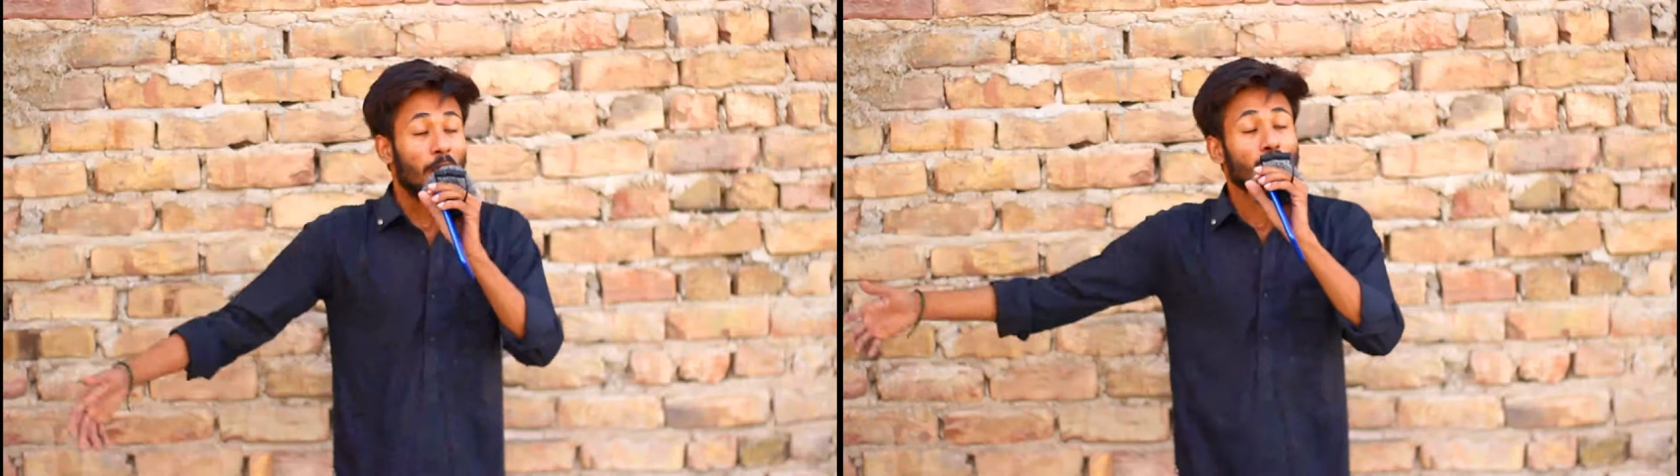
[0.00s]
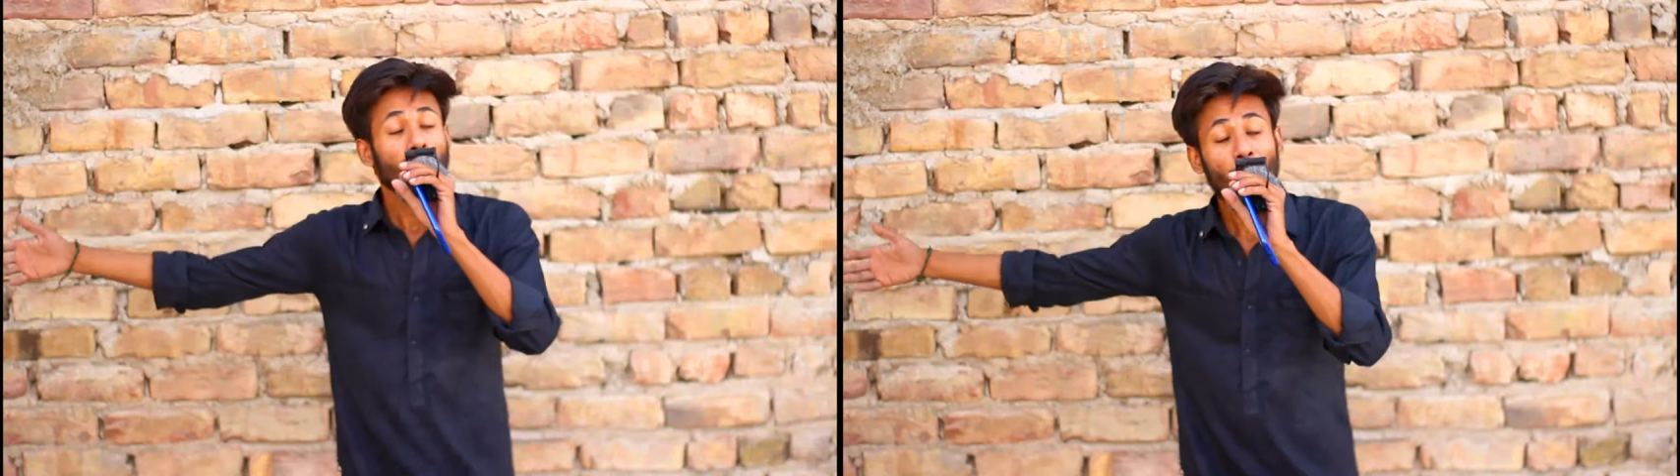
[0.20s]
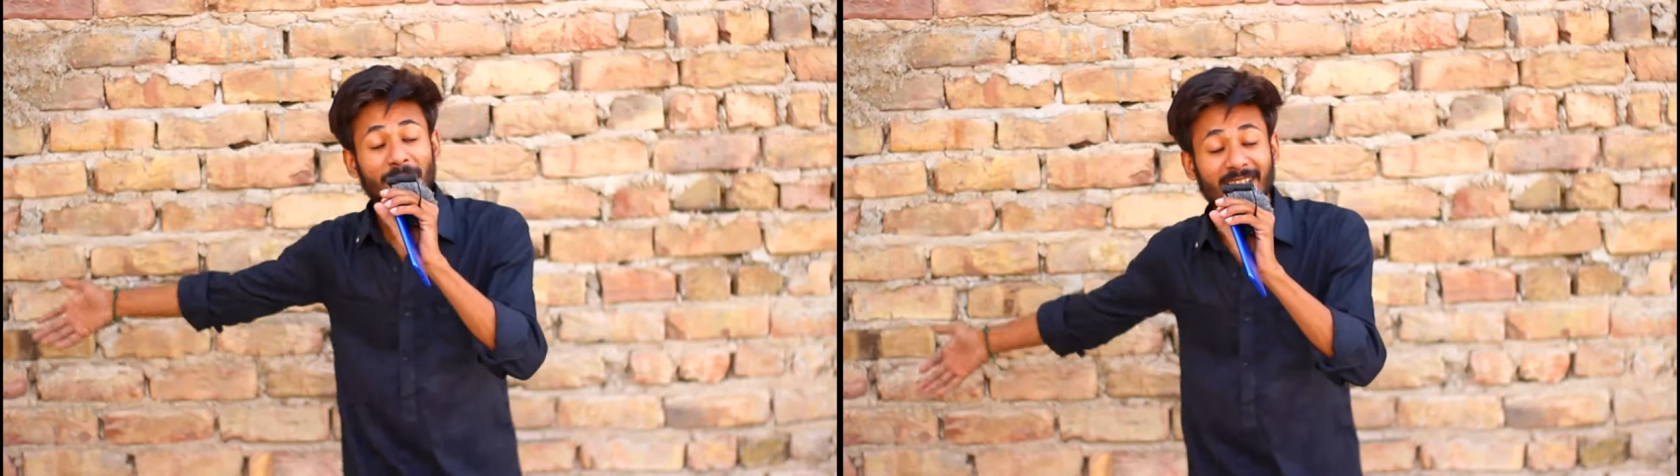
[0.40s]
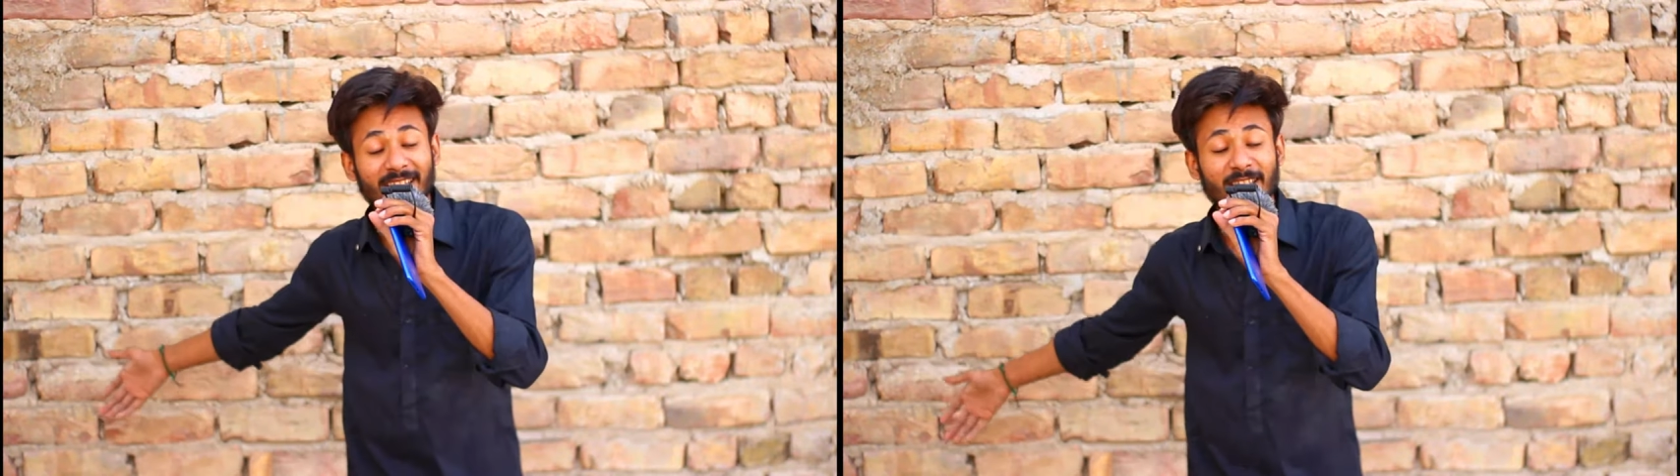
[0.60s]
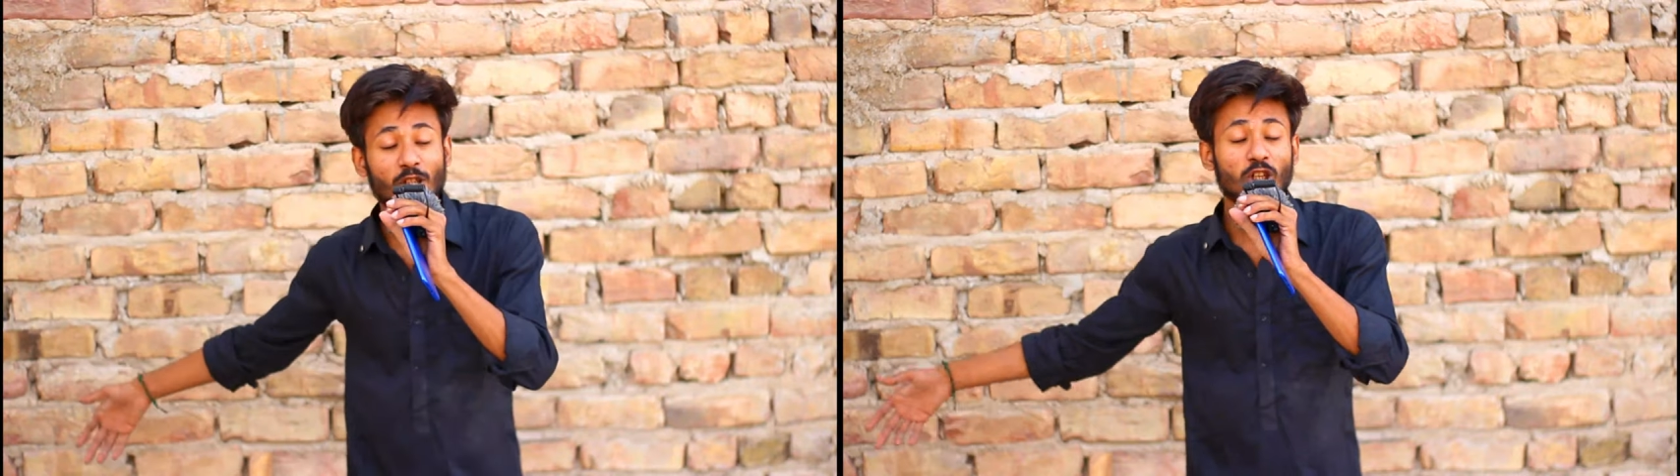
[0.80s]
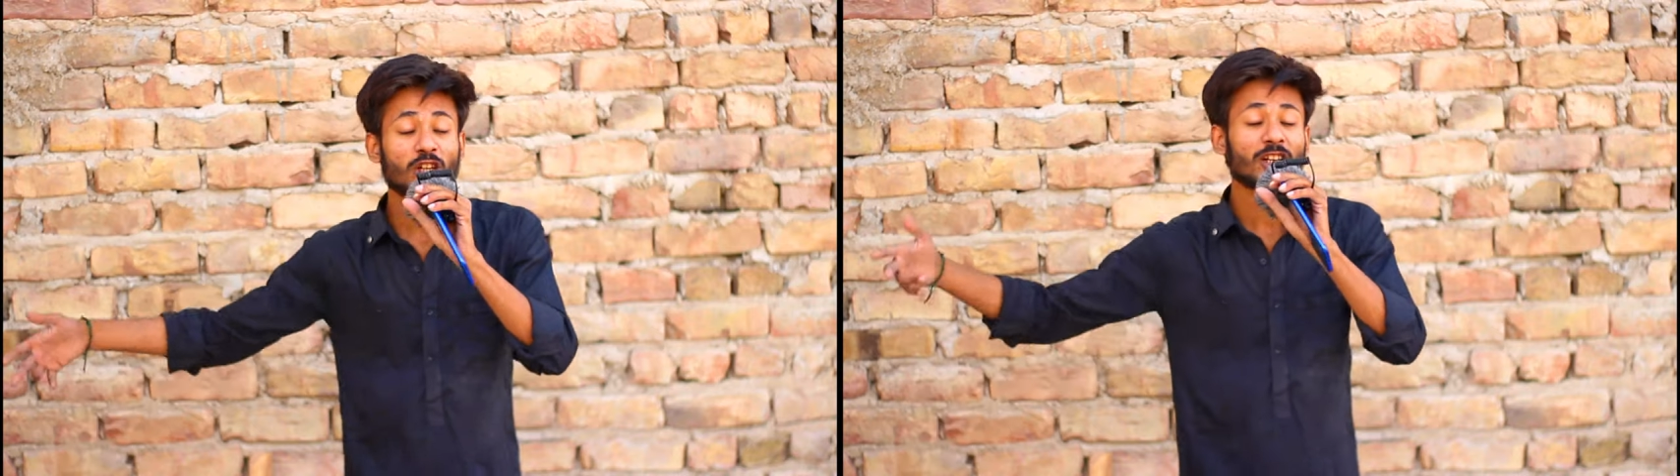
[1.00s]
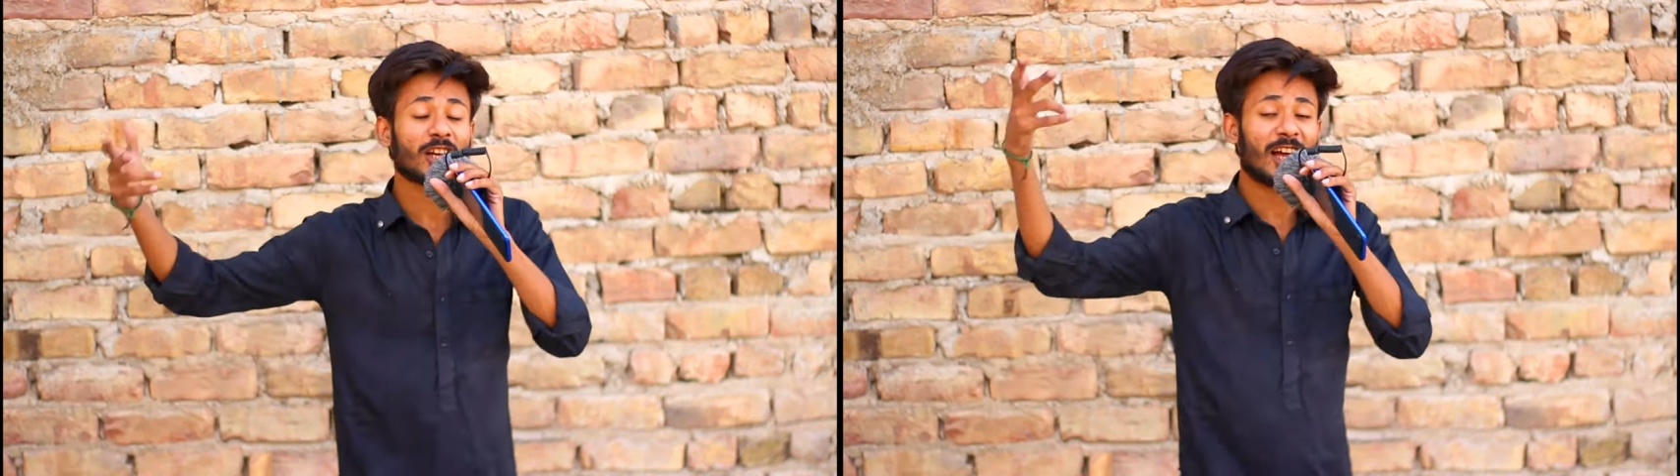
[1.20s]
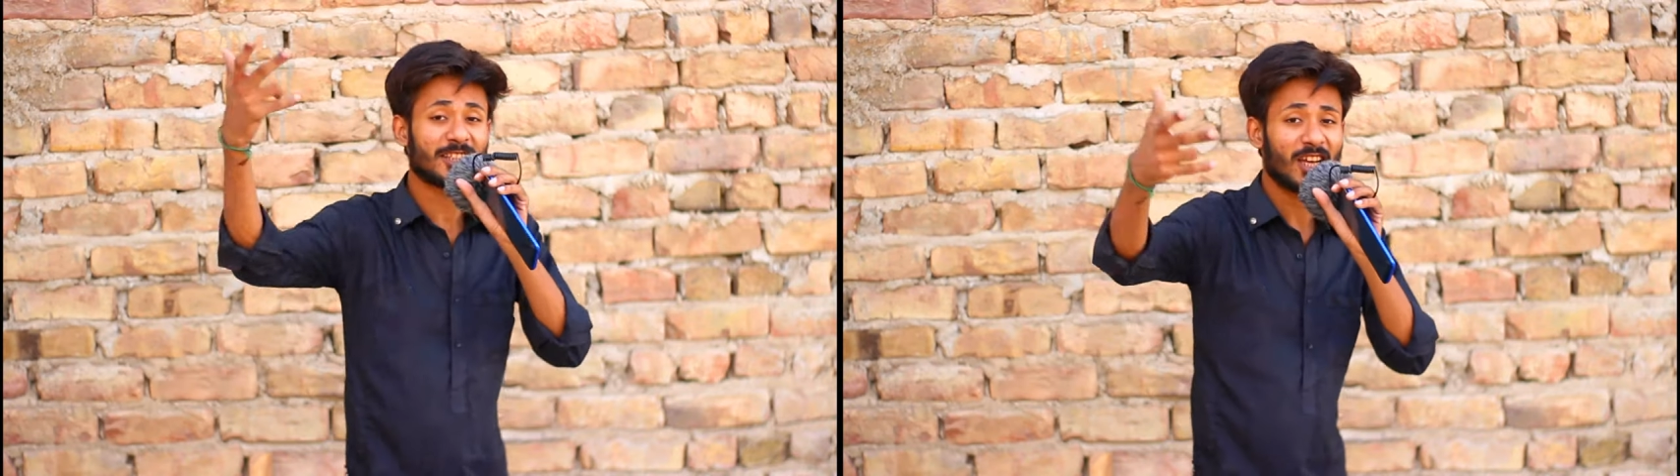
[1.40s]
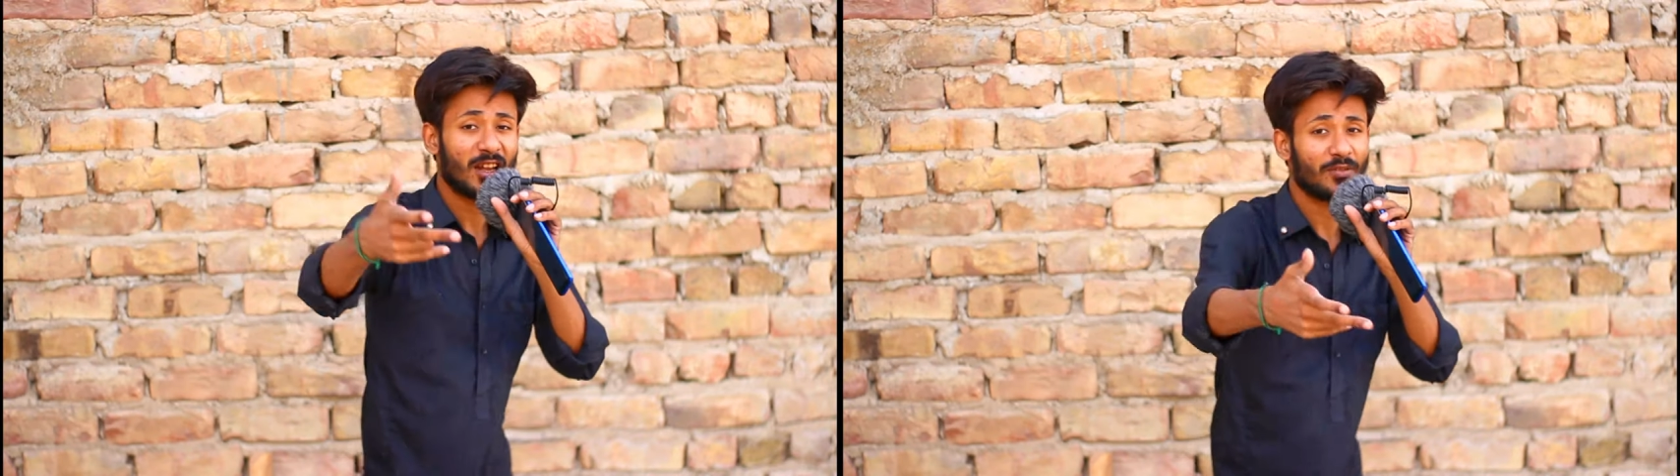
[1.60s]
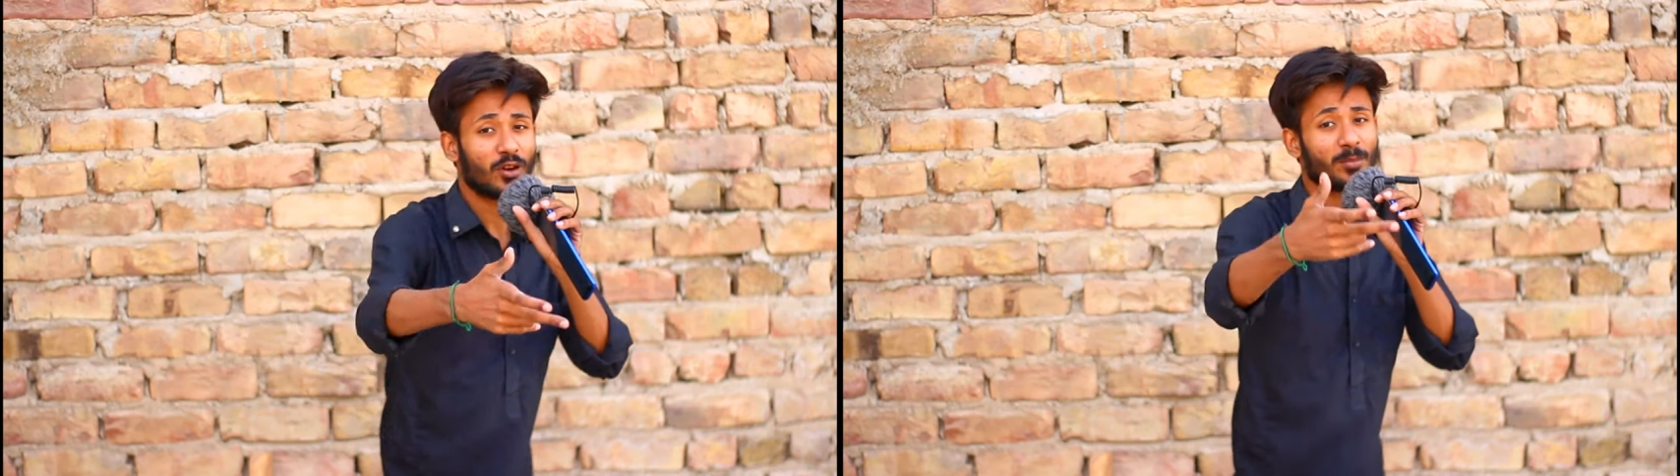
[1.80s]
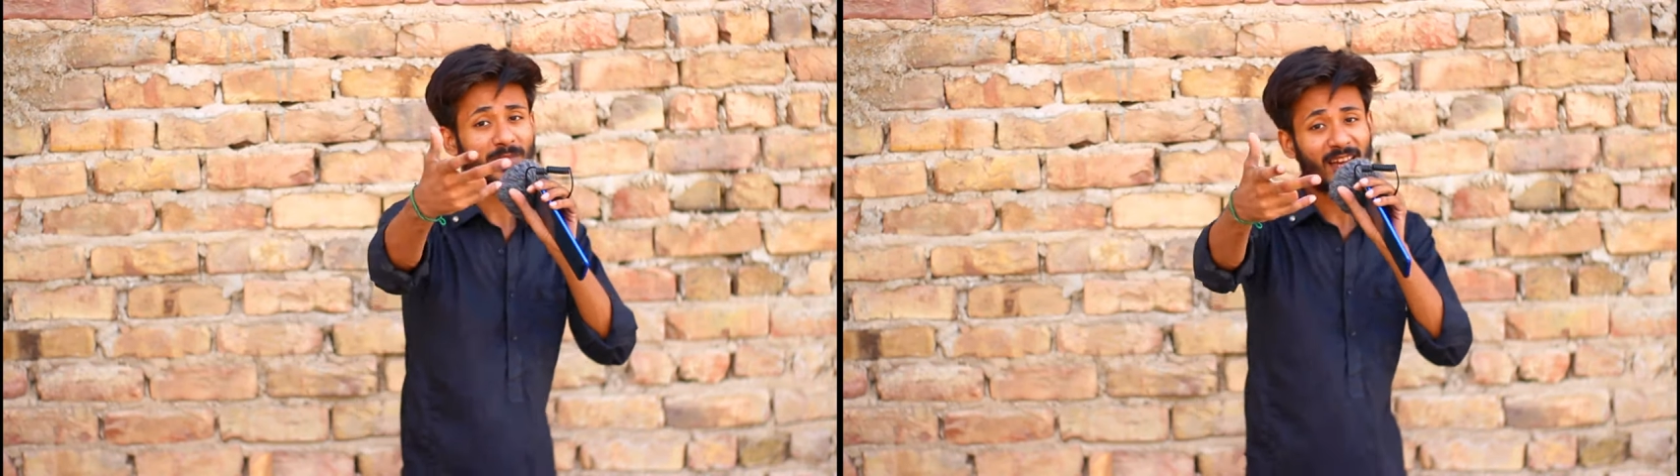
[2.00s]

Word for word: तो पिछले दिनों काशियान फ्रॉम द